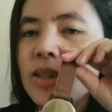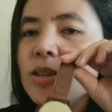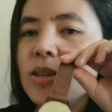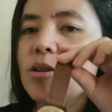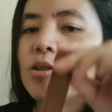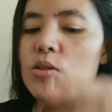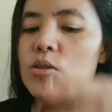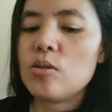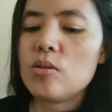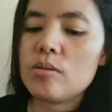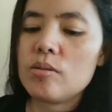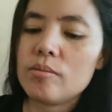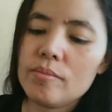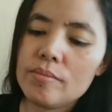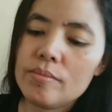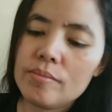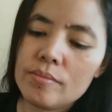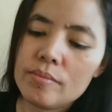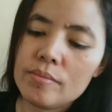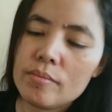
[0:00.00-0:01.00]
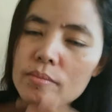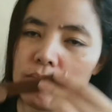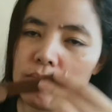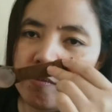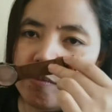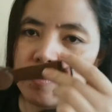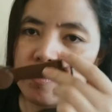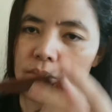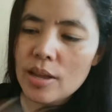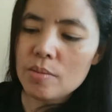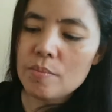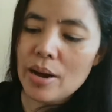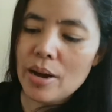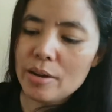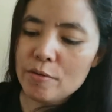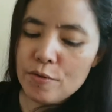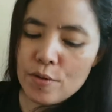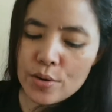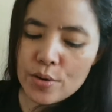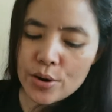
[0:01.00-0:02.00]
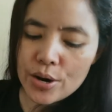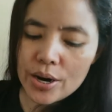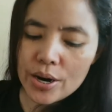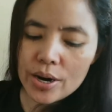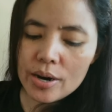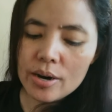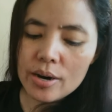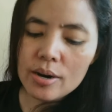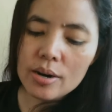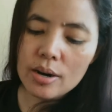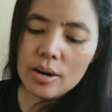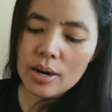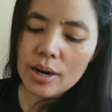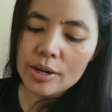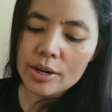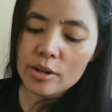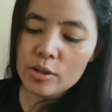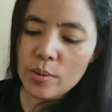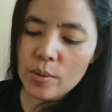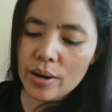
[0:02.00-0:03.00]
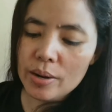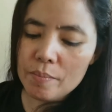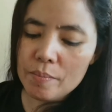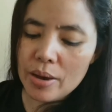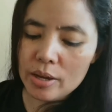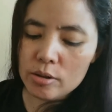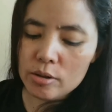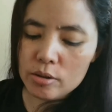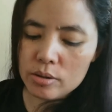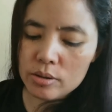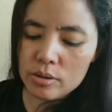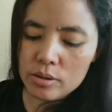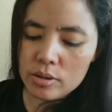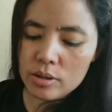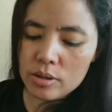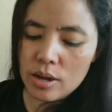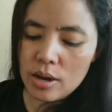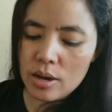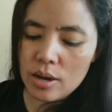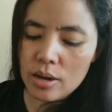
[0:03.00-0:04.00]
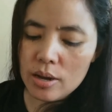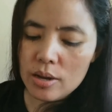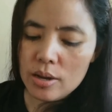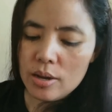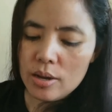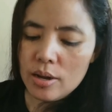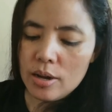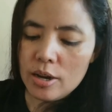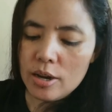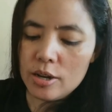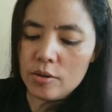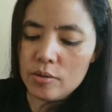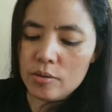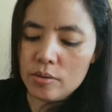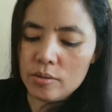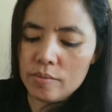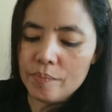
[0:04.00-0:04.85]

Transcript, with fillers: So, not bad for 120 pesos na, ano,